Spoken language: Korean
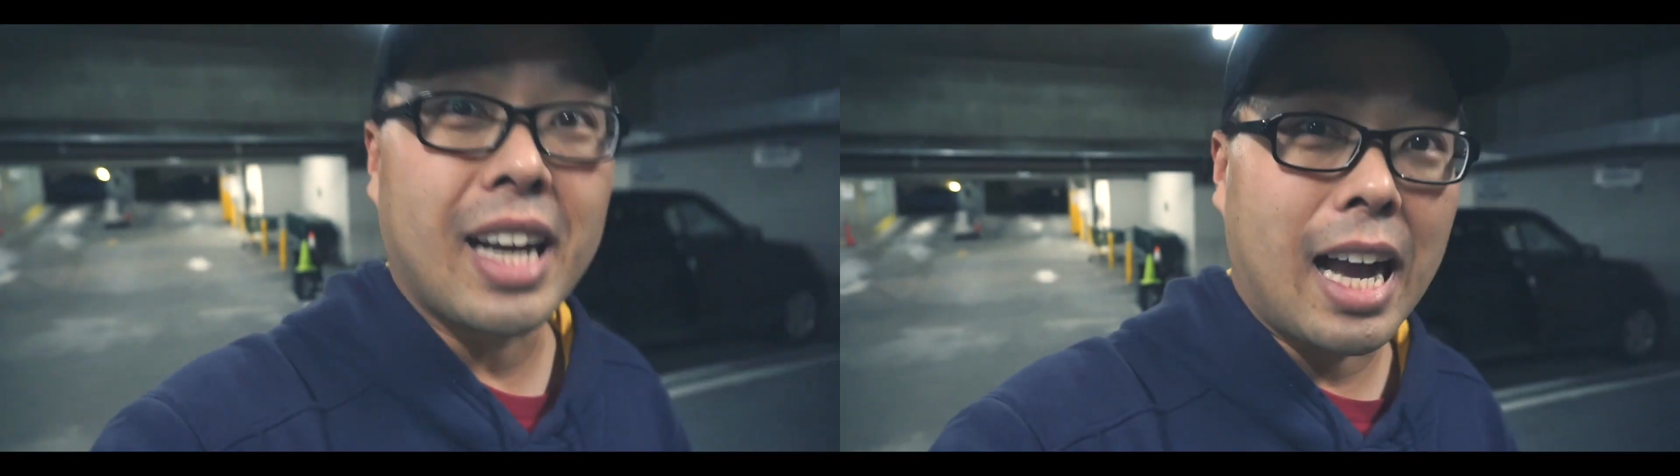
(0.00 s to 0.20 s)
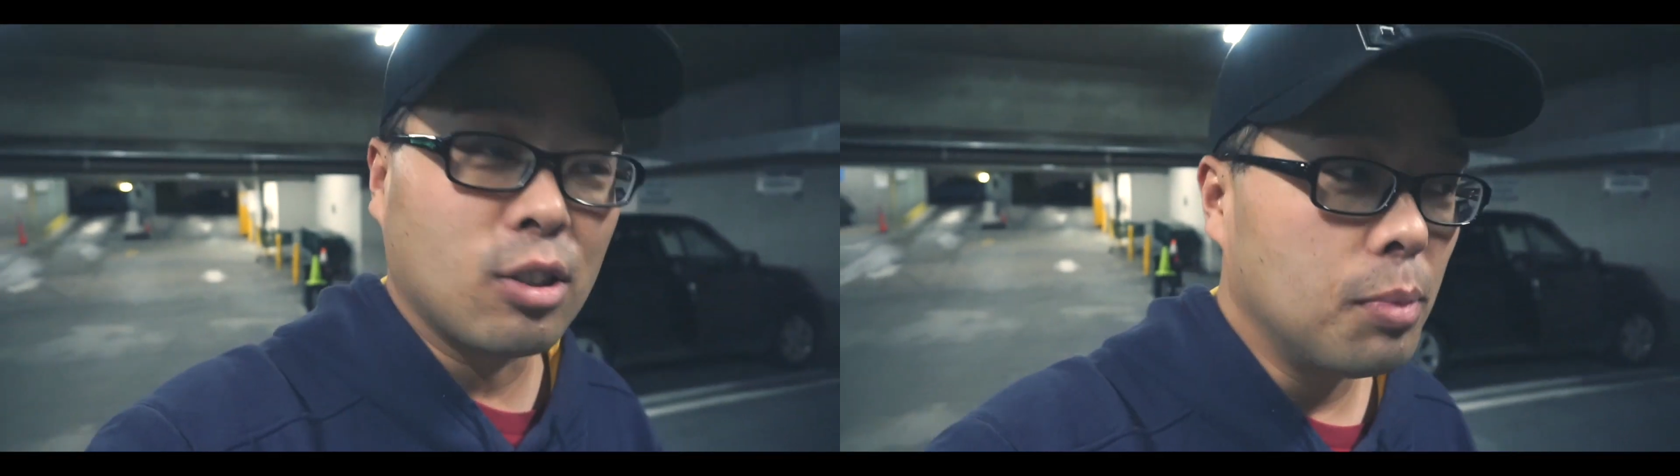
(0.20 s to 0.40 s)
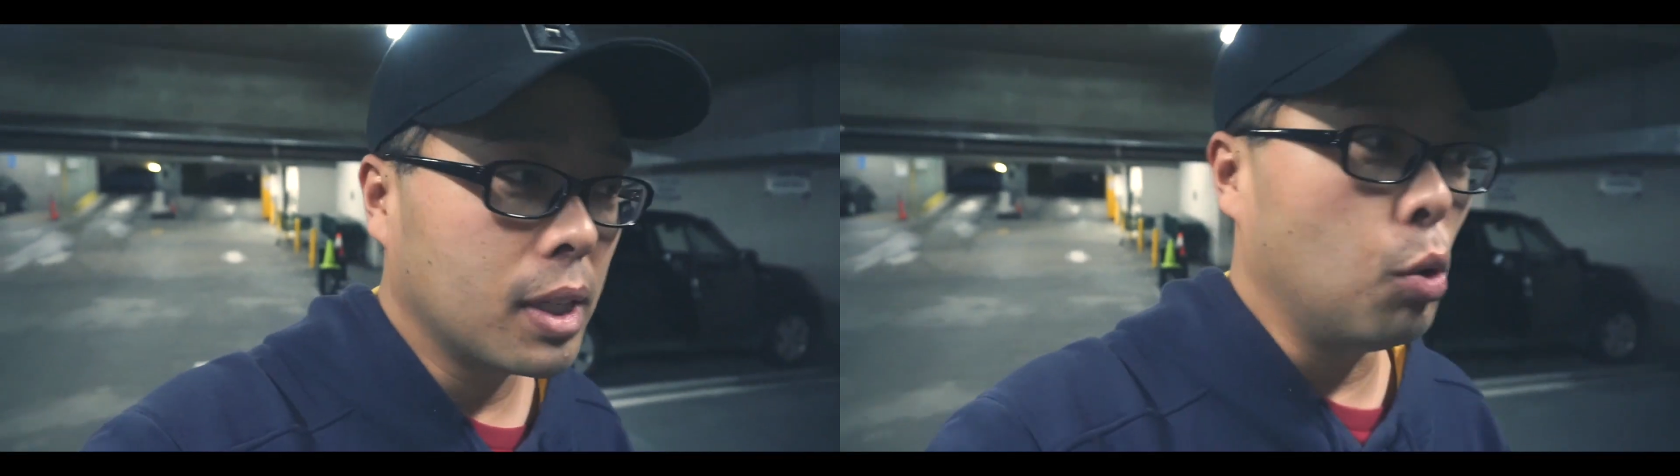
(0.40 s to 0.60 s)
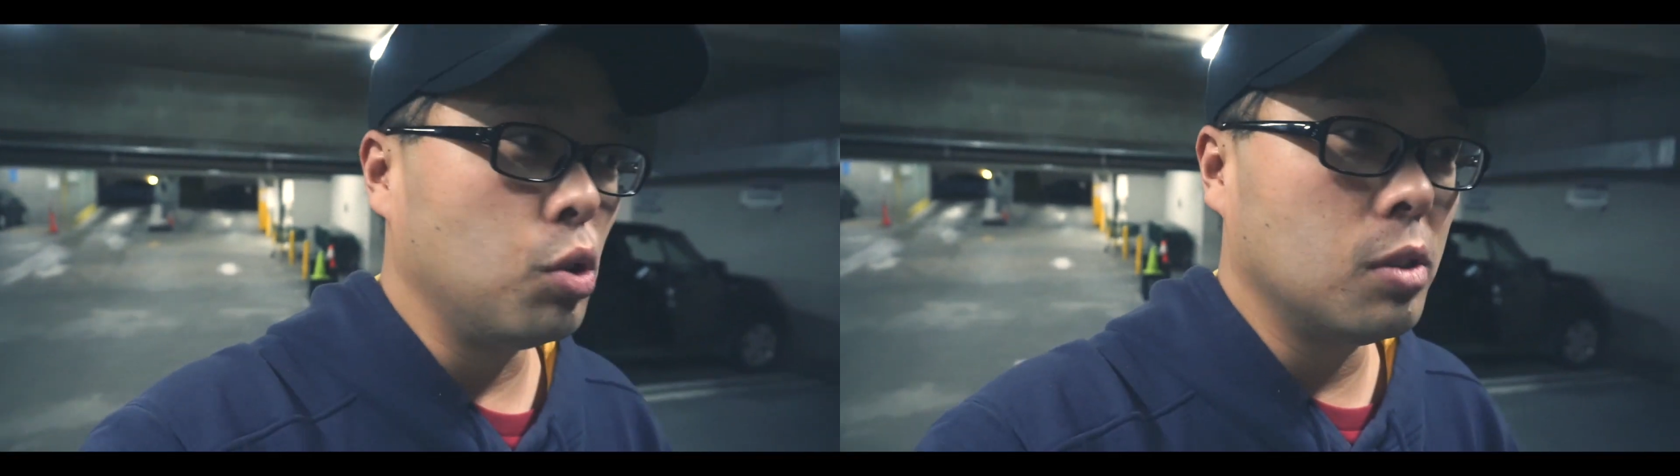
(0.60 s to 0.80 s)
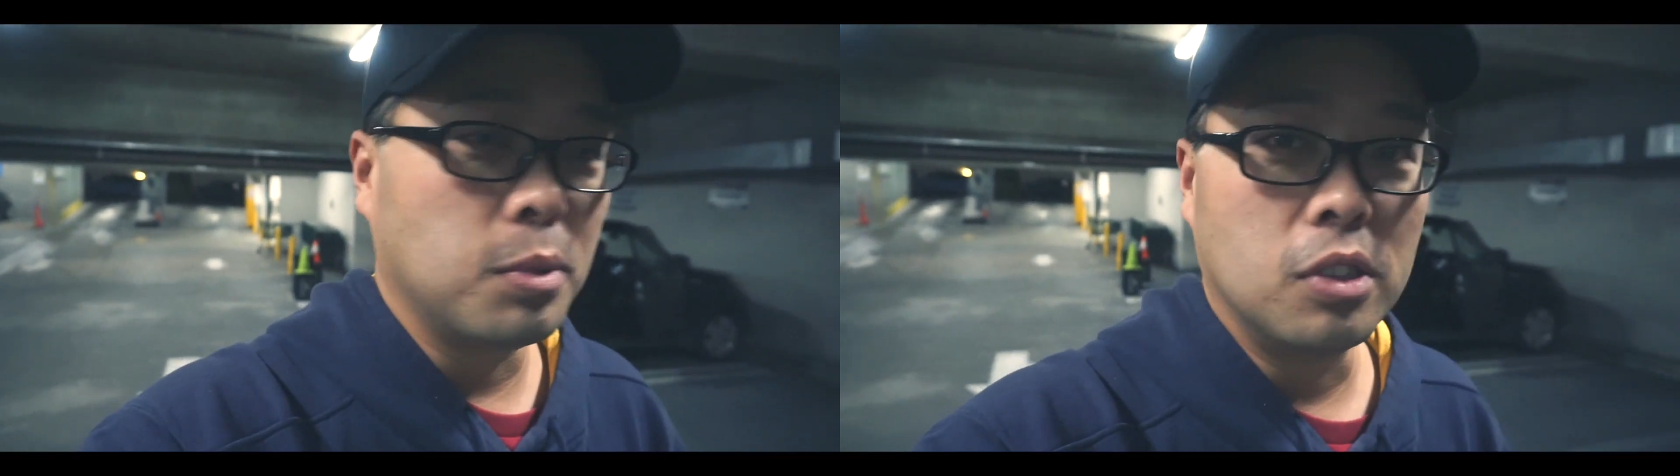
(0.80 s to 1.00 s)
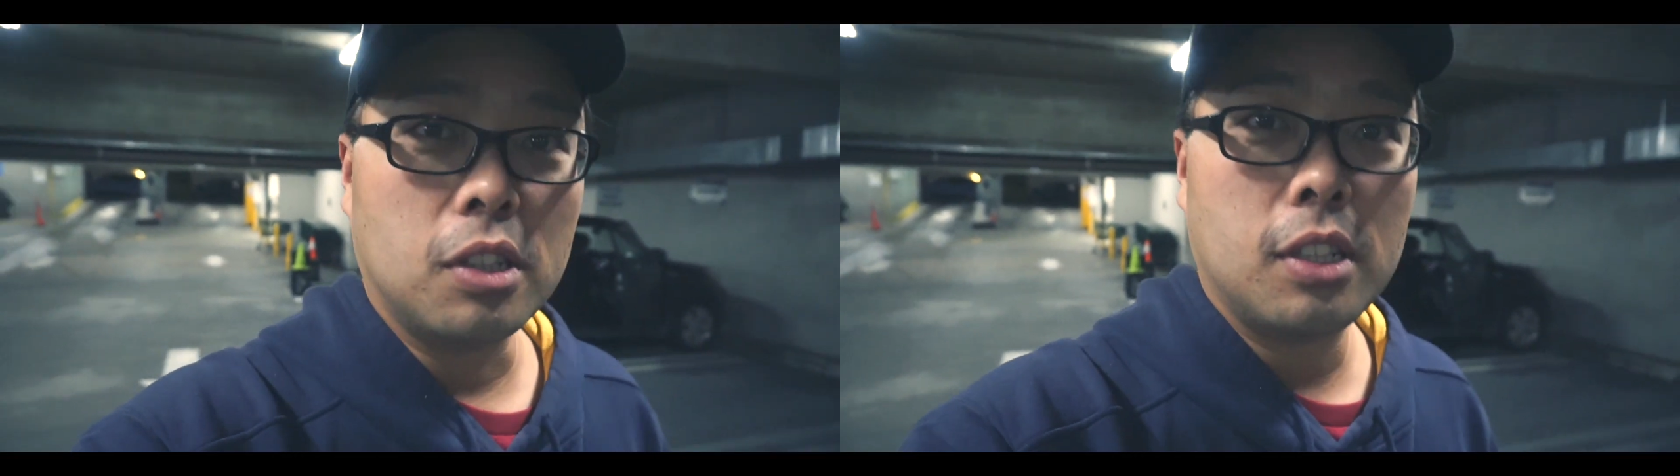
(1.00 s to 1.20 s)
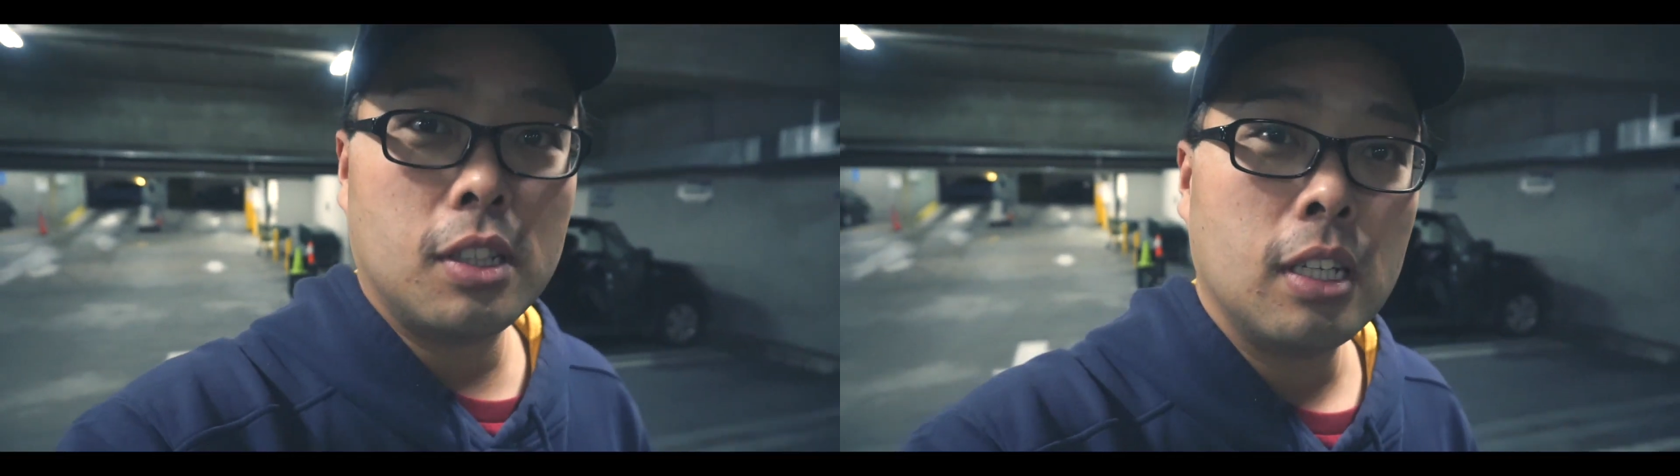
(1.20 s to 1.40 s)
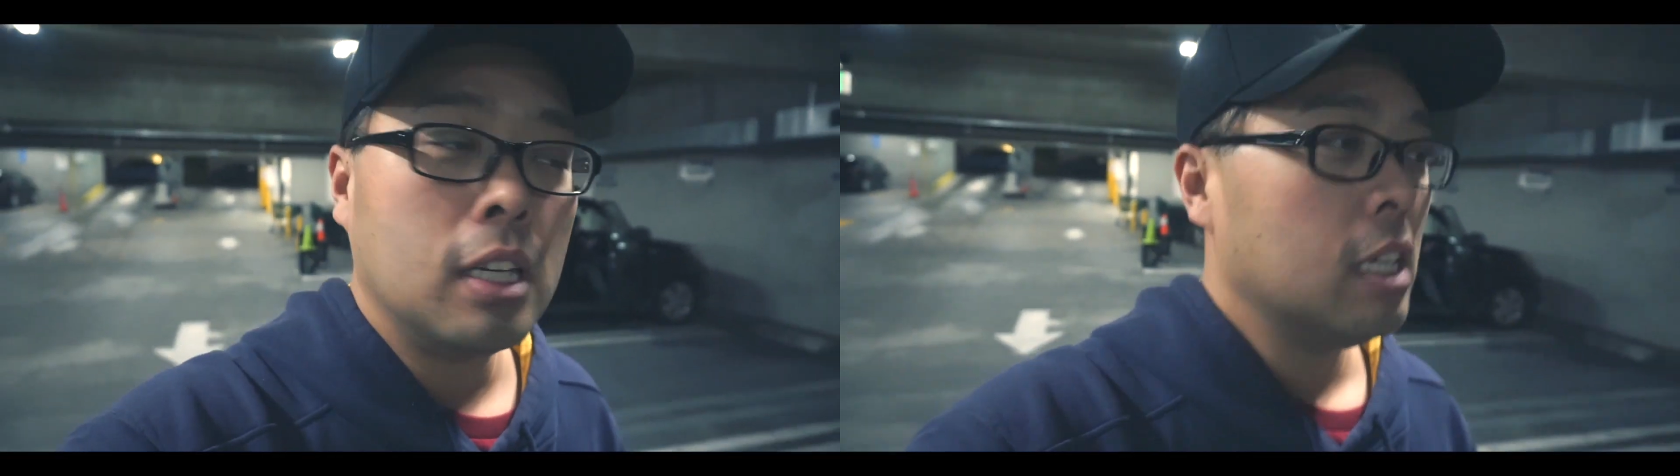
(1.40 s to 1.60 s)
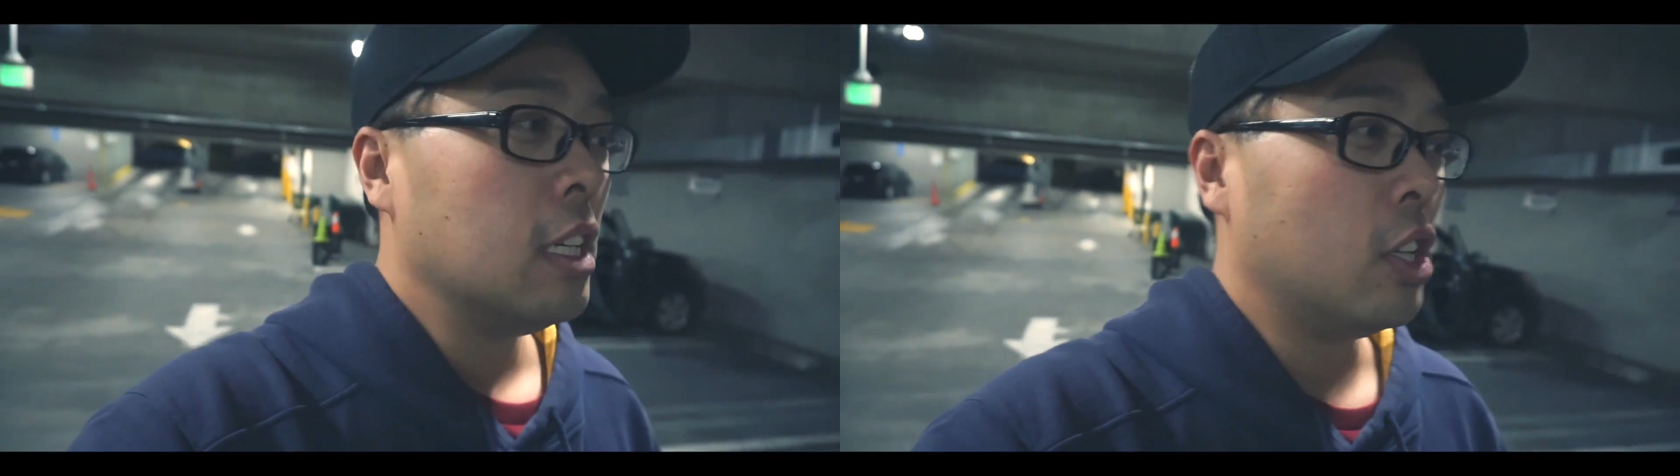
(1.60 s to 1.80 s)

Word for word: 가주마켓 오실 분들은